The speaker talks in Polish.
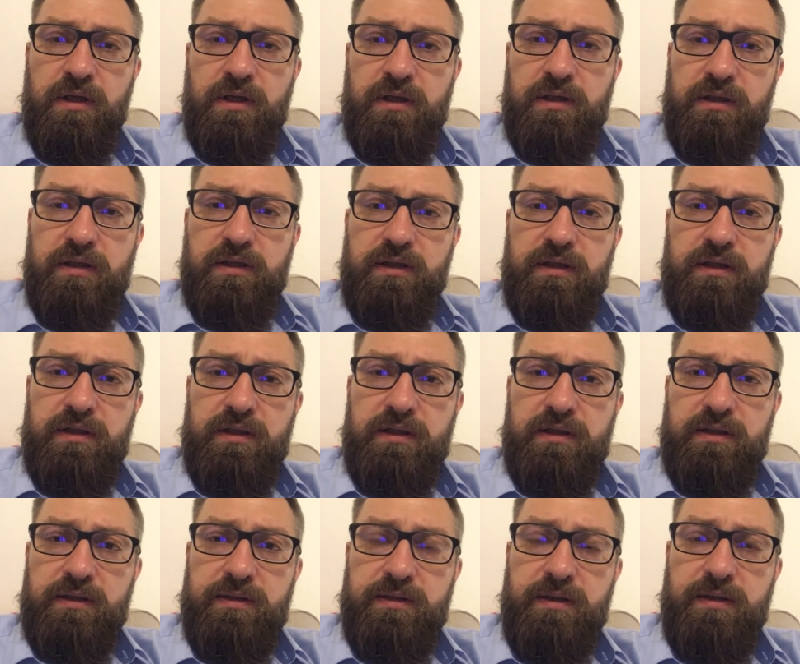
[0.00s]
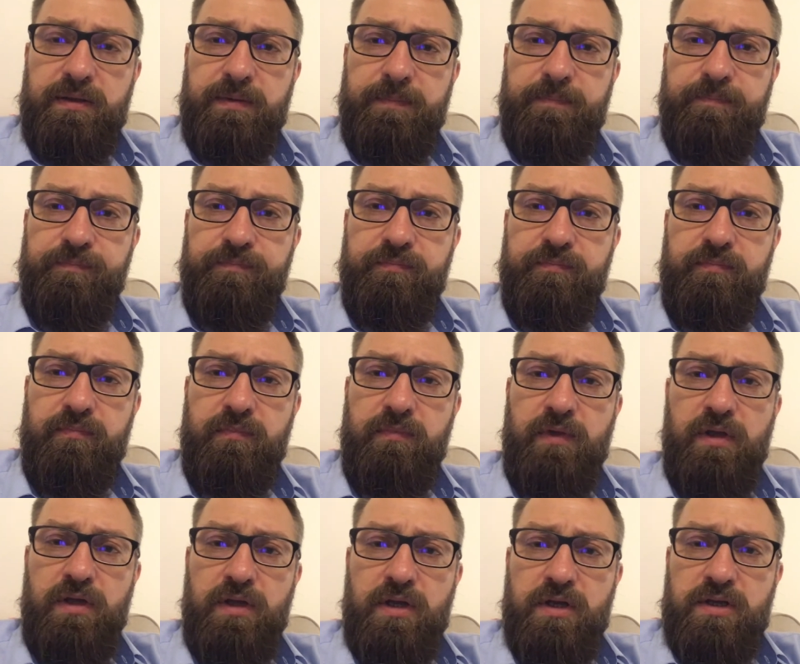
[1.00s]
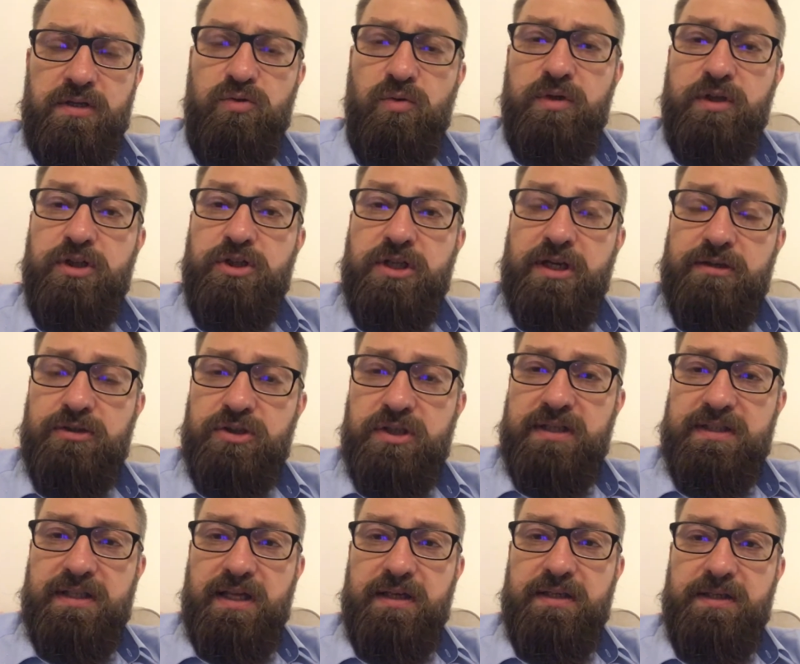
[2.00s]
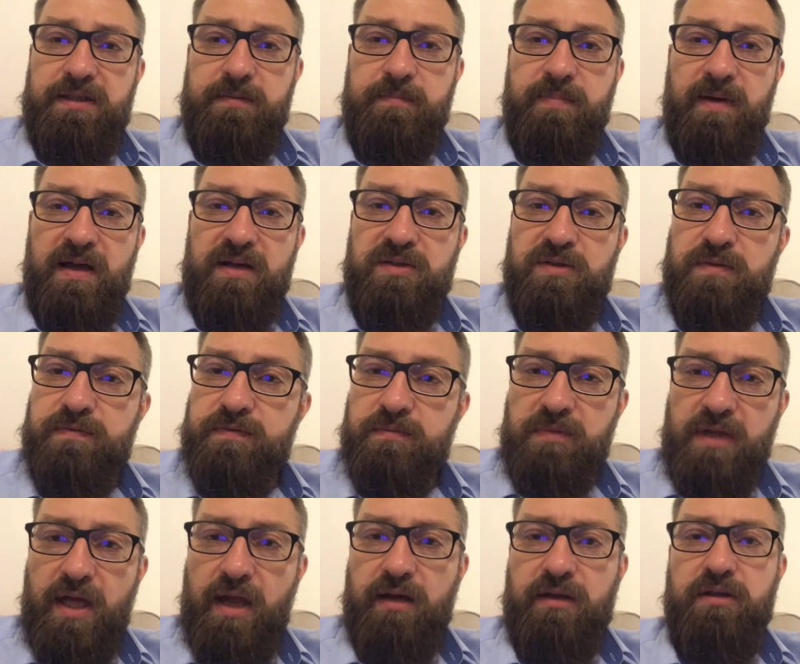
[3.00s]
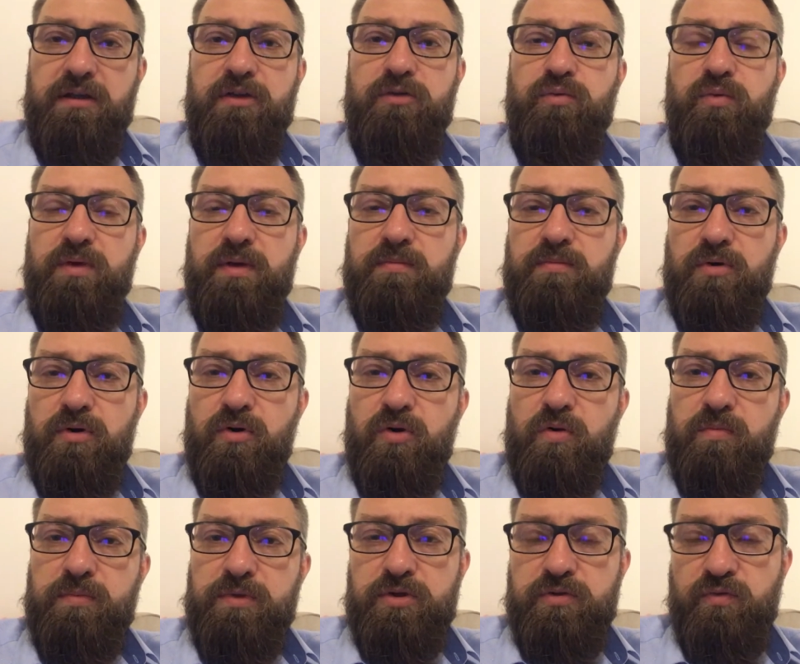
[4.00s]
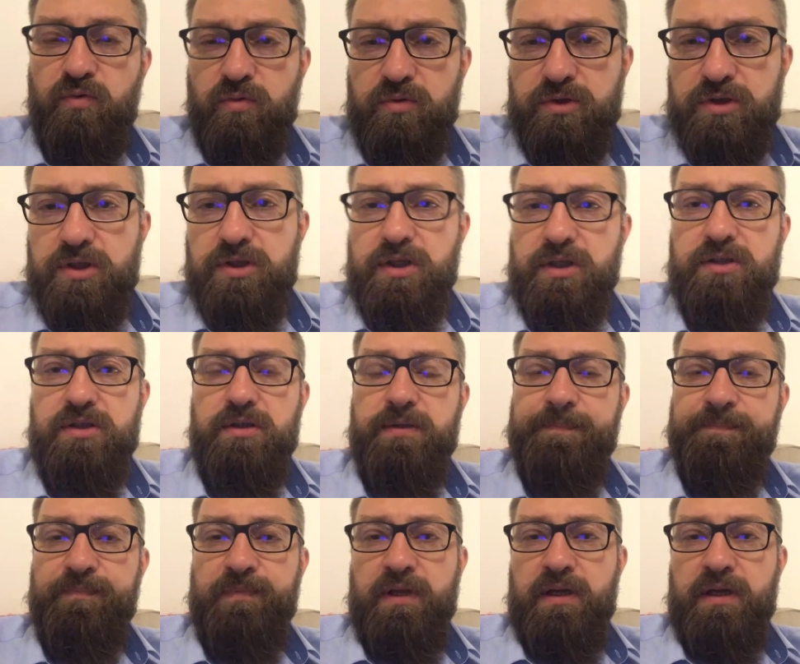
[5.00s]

yy, z których część jest takich bardzo wymiernych, które mogą być w gruncie rzeczy